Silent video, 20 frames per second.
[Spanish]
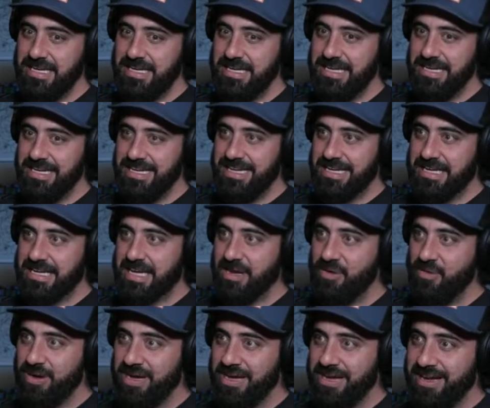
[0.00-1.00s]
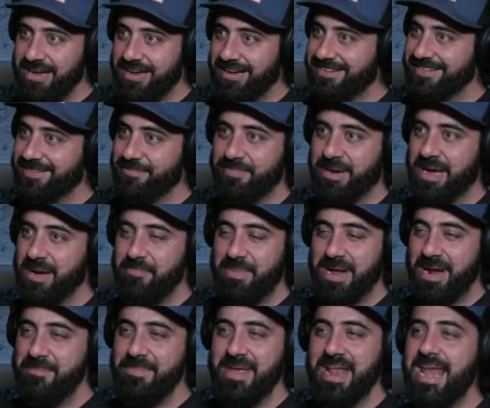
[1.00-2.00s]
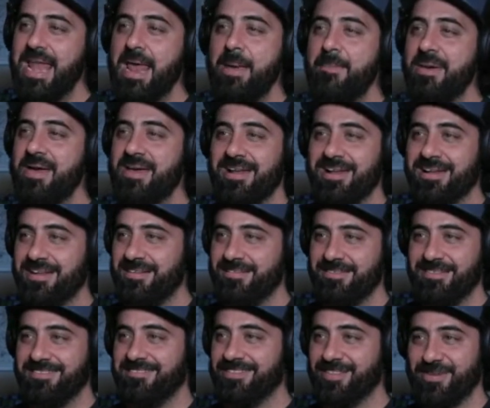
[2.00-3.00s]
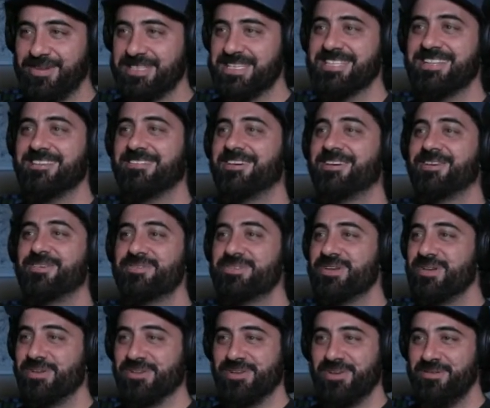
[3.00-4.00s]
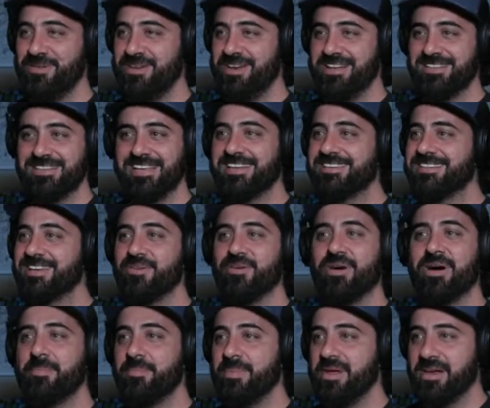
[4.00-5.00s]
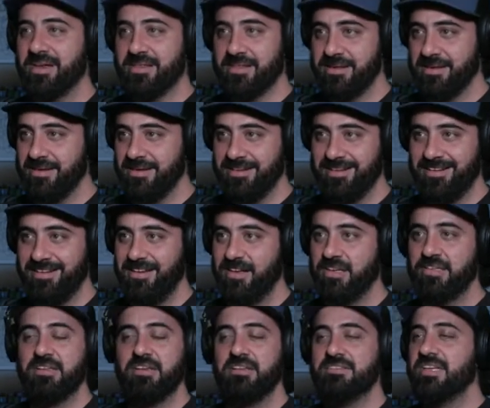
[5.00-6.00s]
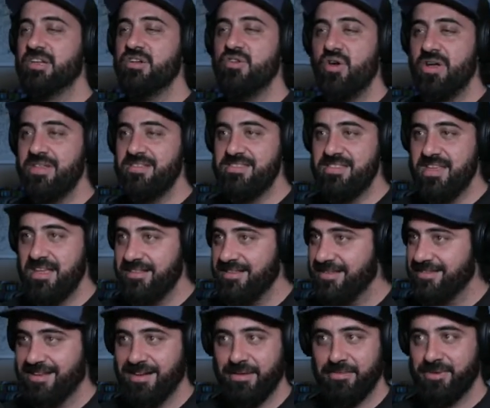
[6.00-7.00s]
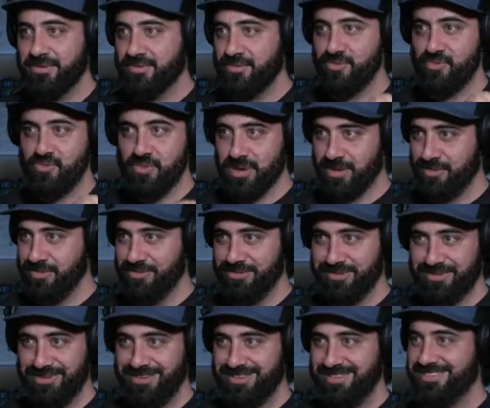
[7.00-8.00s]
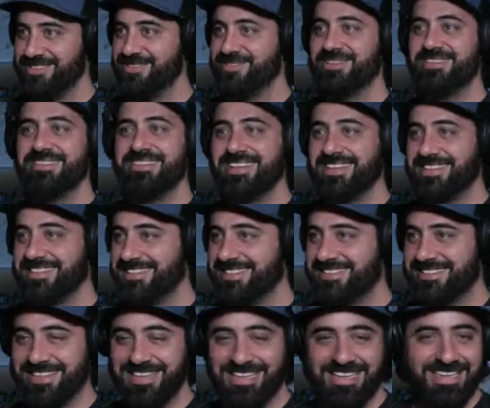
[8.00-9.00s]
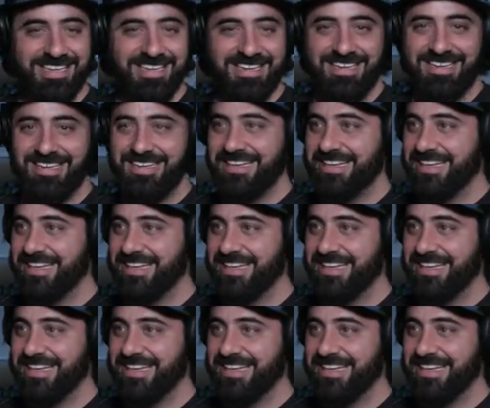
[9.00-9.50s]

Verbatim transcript: Y, creo que eh, para mí el lema del, cuando vas a trabajar con psilocibin es el que se enoja pierde. Si no entiendes que la vida es un juego, si no entiendes que,